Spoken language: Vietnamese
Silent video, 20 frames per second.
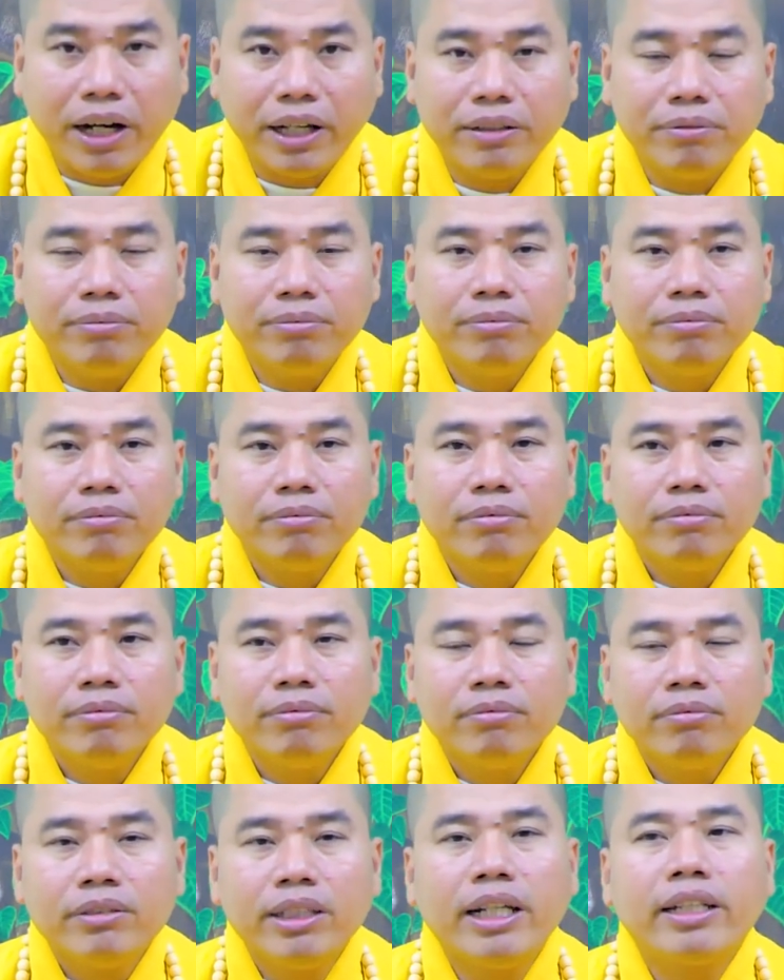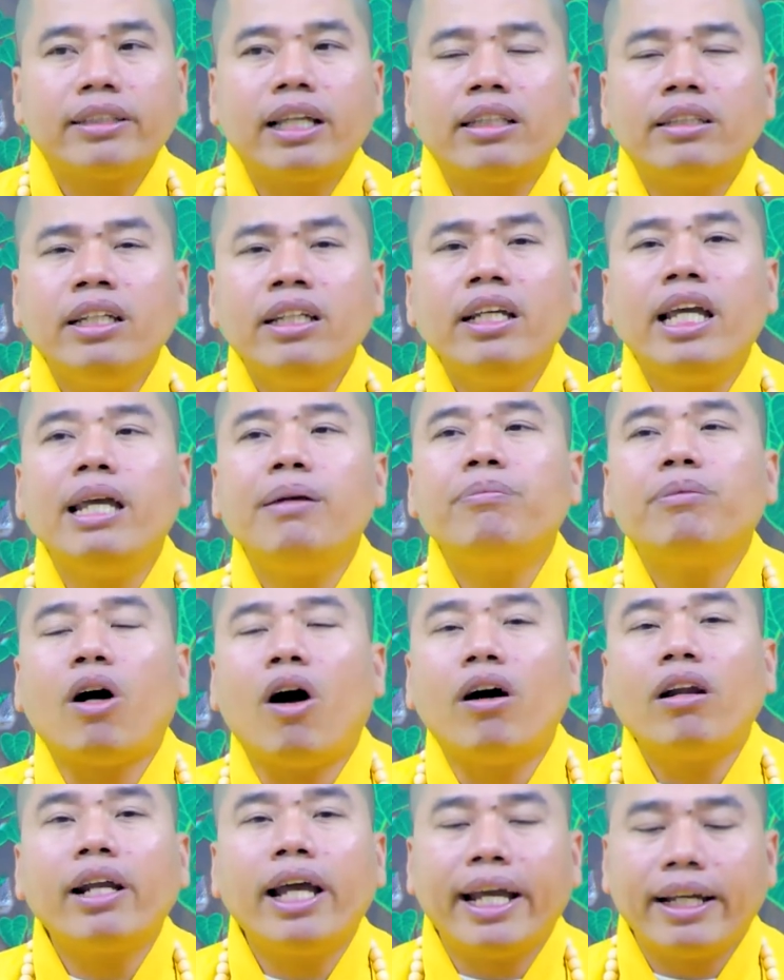vậy, vì người ta thí nghiệm
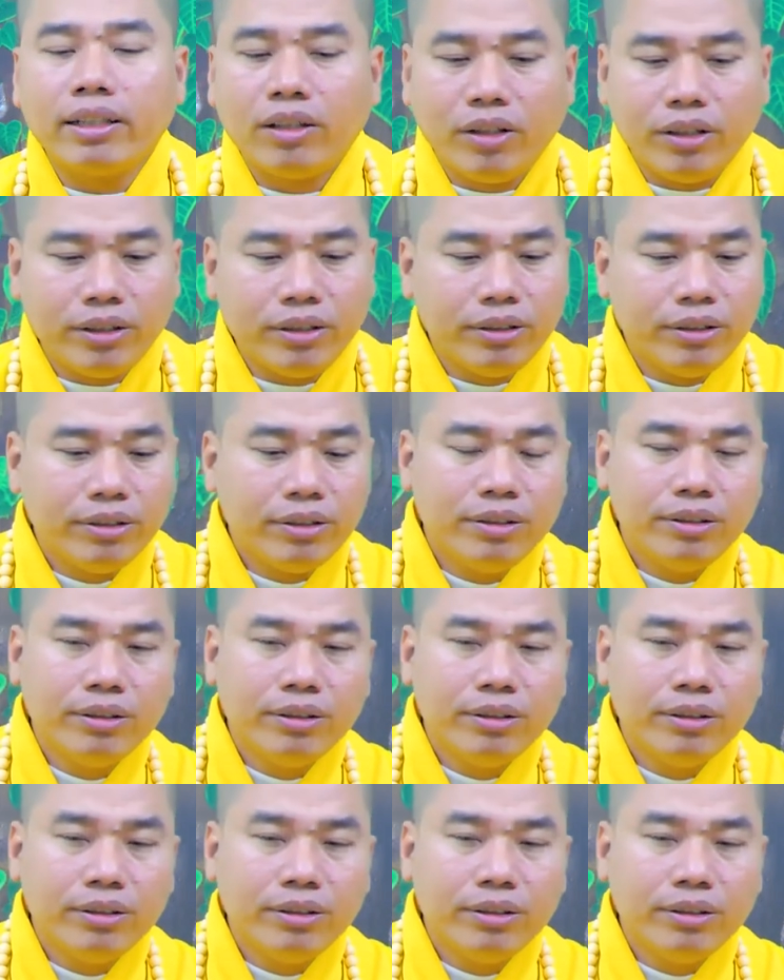rõ ràng rồi.